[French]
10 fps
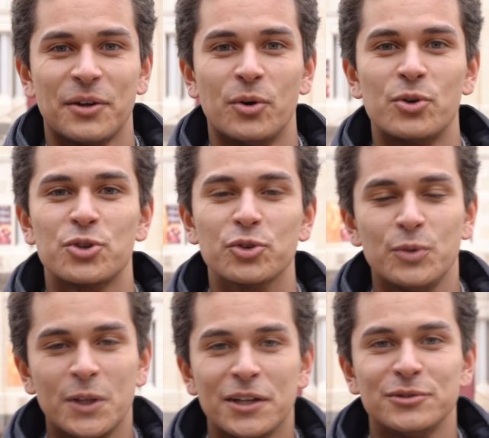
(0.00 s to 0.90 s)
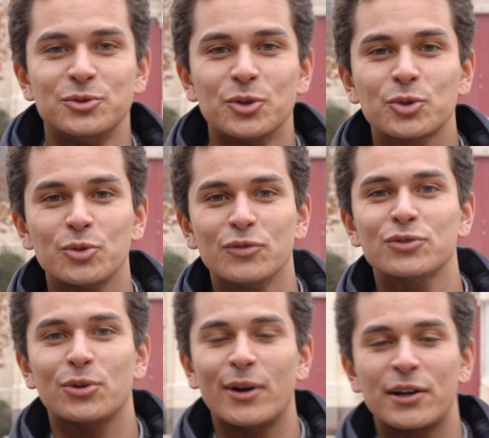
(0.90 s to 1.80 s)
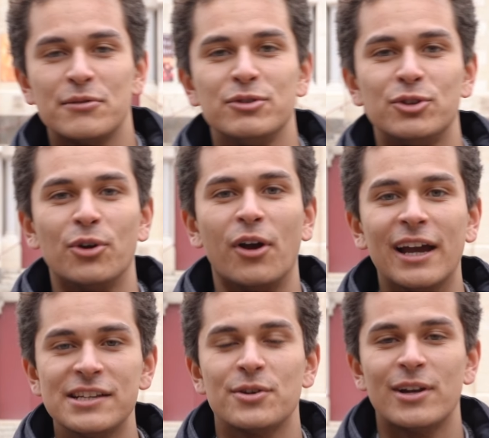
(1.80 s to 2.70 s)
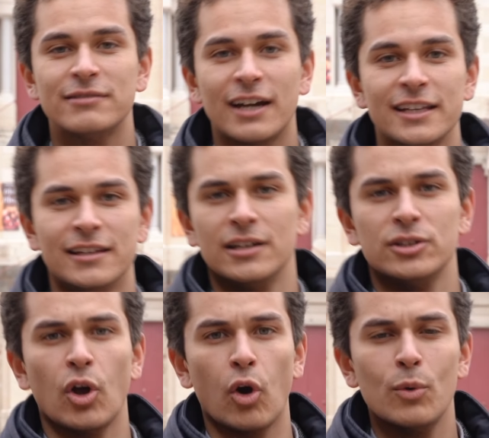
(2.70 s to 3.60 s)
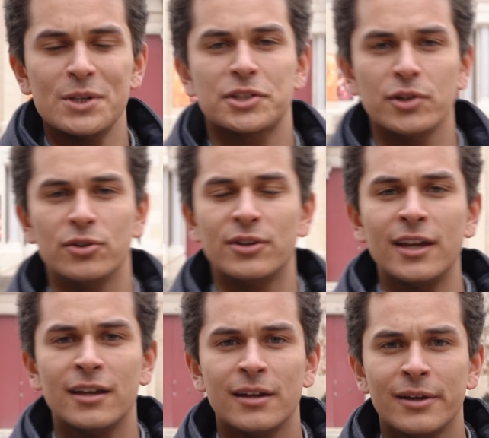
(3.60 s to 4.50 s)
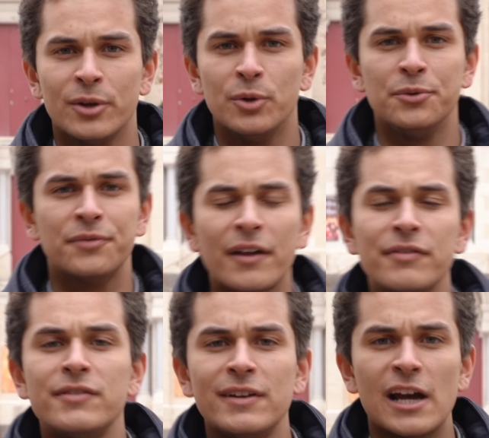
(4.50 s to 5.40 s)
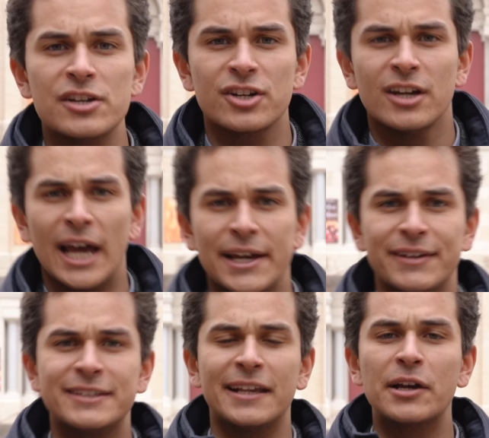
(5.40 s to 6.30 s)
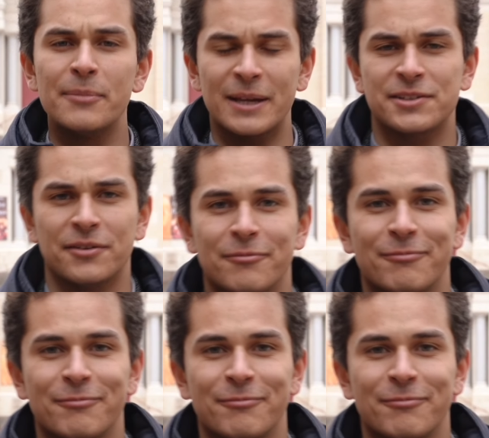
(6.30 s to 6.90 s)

Aujourd'hui, nous nous retrouvons sur la commune de Grézieux-la-Varenne, dans l'ouest lyonnais, une vraie vie de village avec ses commerçants.